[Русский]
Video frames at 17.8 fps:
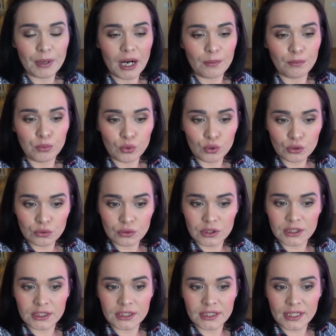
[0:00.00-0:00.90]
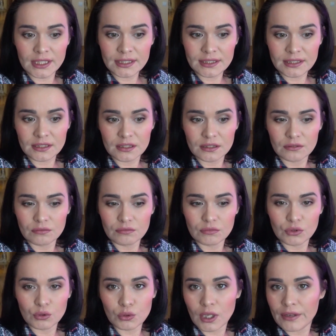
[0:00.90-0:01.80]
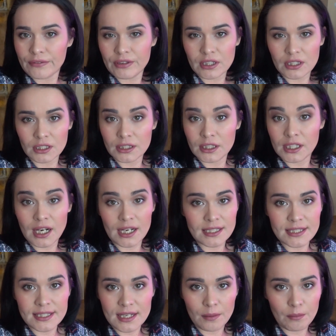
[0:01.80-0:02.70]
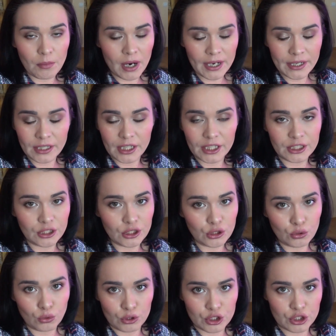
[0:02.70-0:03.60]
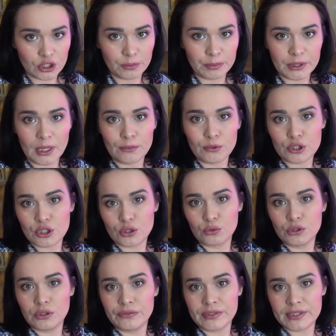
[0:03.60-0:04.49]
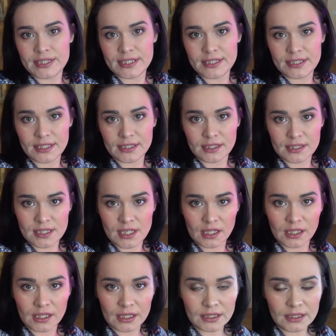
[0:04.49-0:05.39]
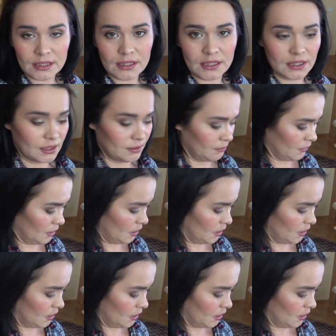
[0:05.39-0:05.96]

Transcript: пробудут здесь ну, наверное, до конца мая это точно, потому что университеты закрыты.